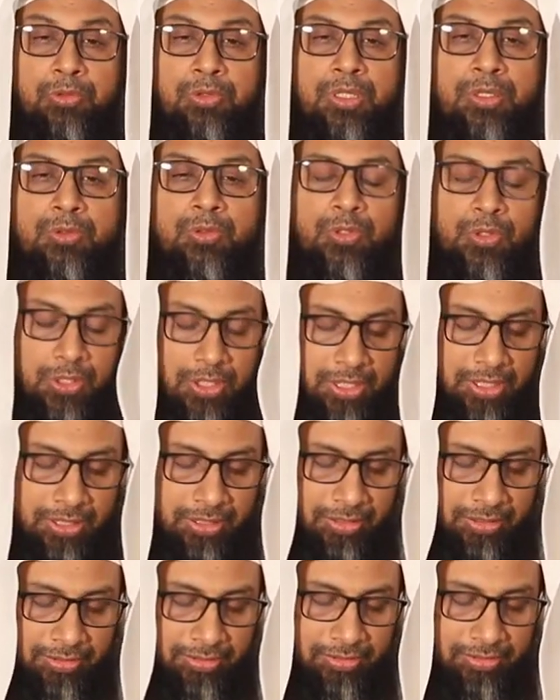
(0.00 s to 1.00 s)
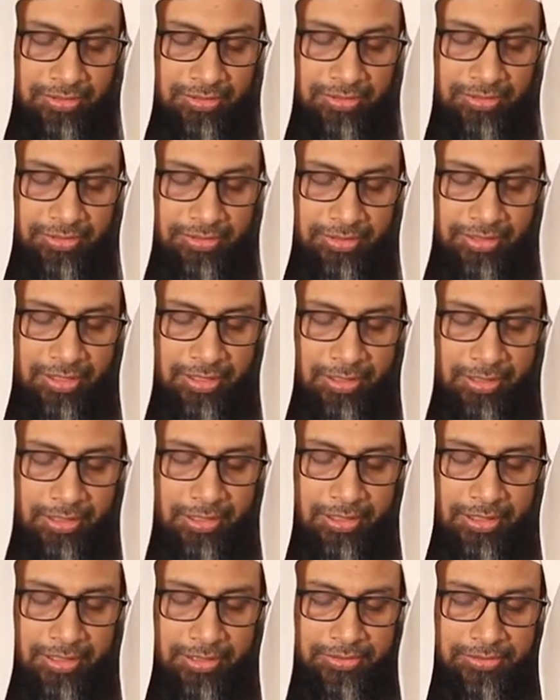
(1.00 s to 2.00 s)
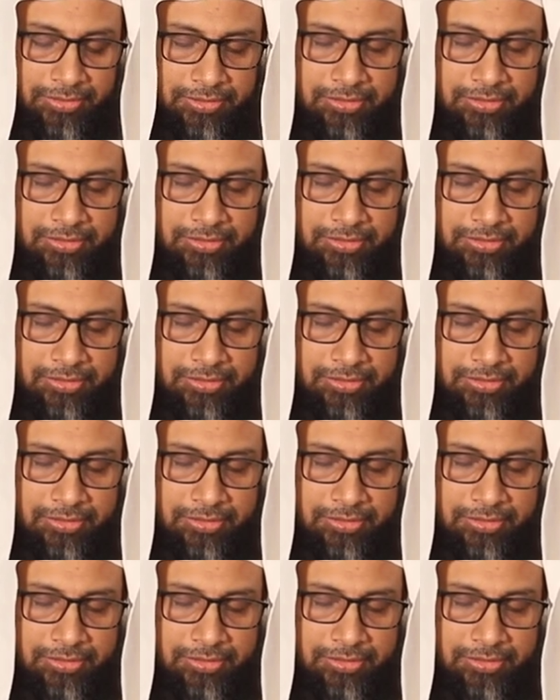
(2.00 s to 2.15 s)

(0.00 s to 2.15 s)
দোয়া করছি আল্লাহ